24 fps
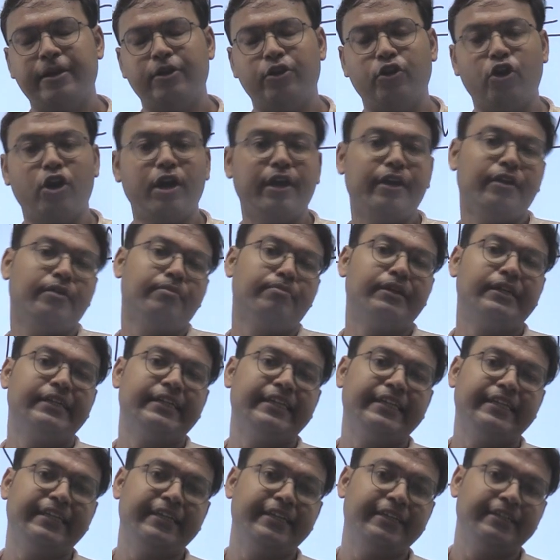রয়েন
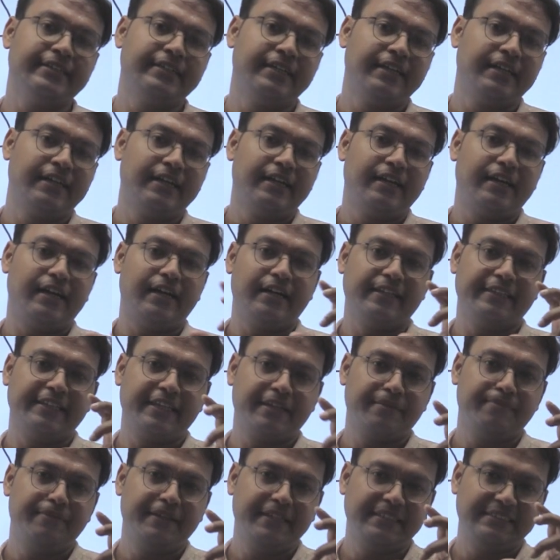মার্টিনের
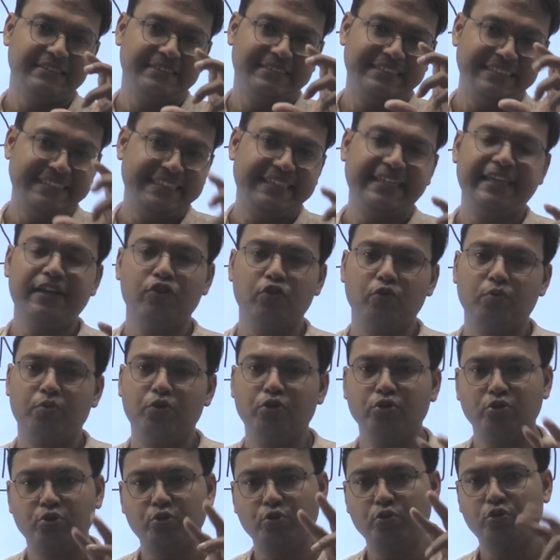দেখবে জিকের
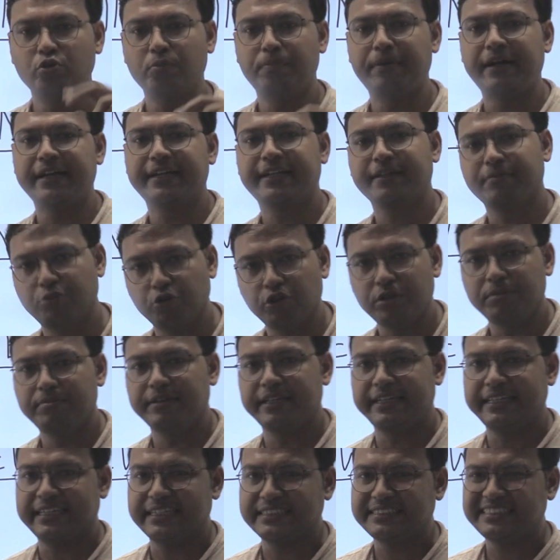ওপর দুটো পার্টে বই
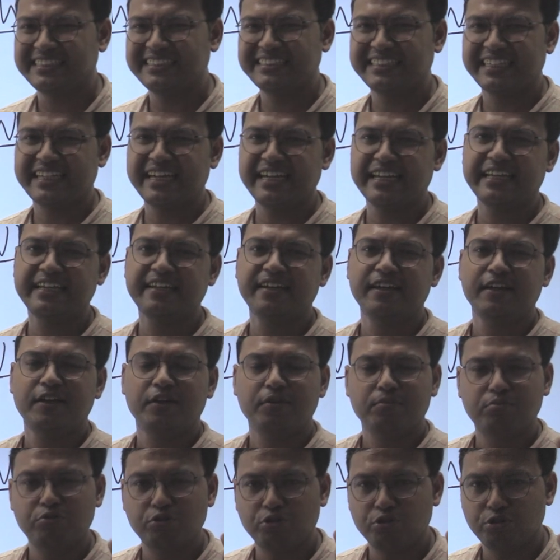বেরিয়েছে যেখানে
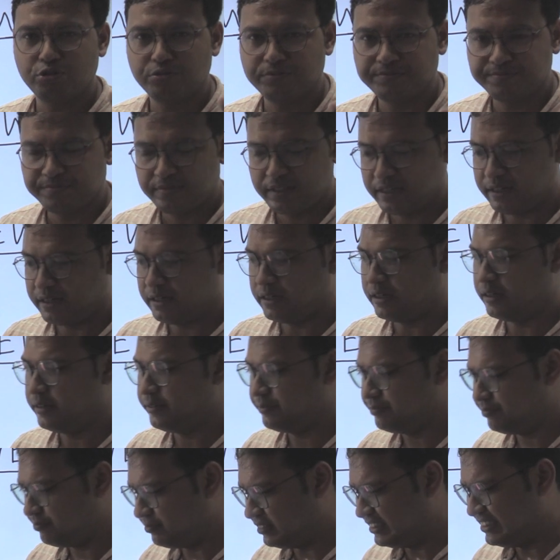পুরো
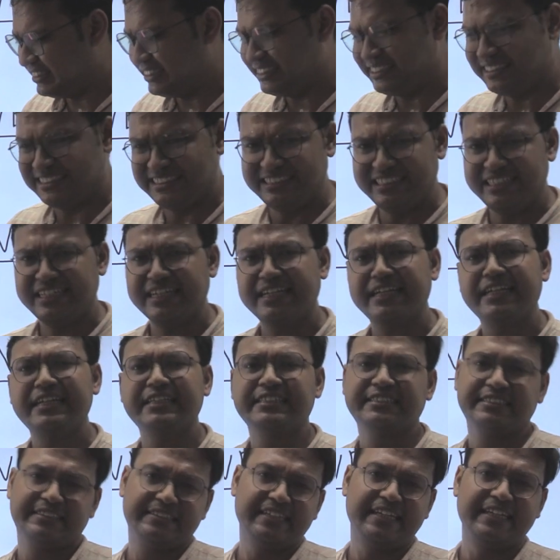জেনারেল
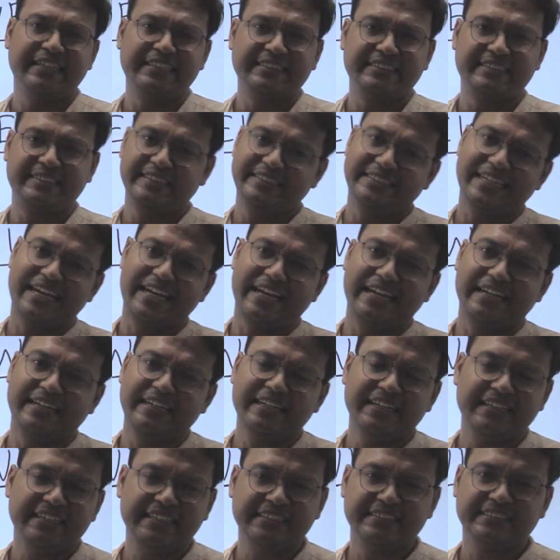স্টাডিজ যে
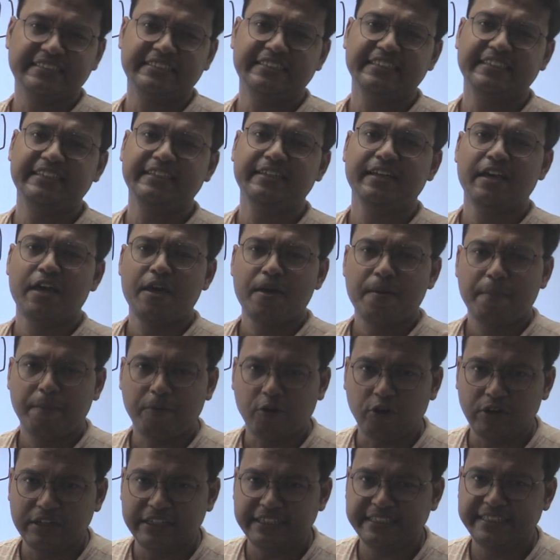জায়গাটা হিস্ট্রি
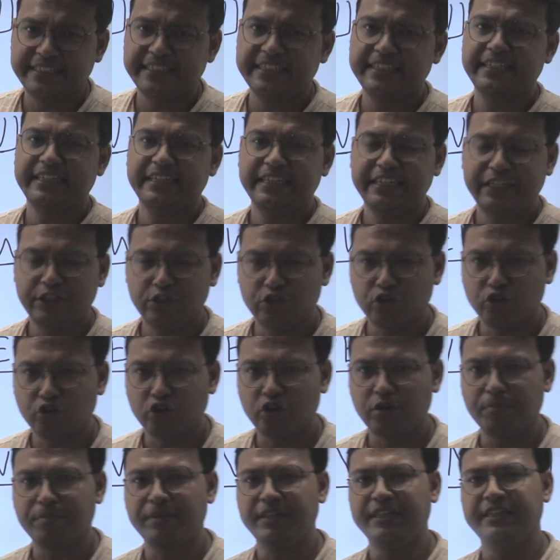পলিটি
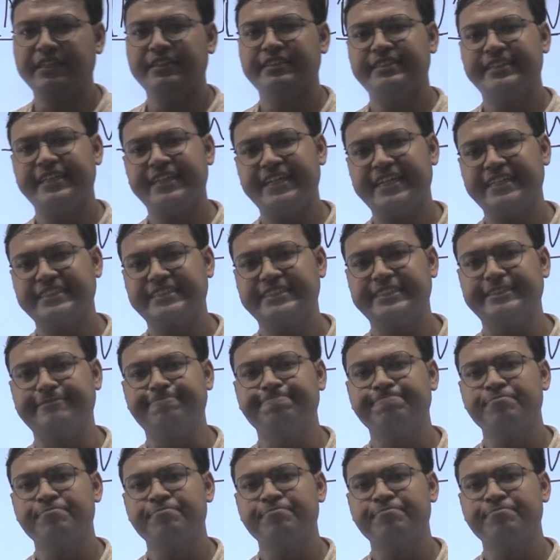ইকোনমি ঠিক আছে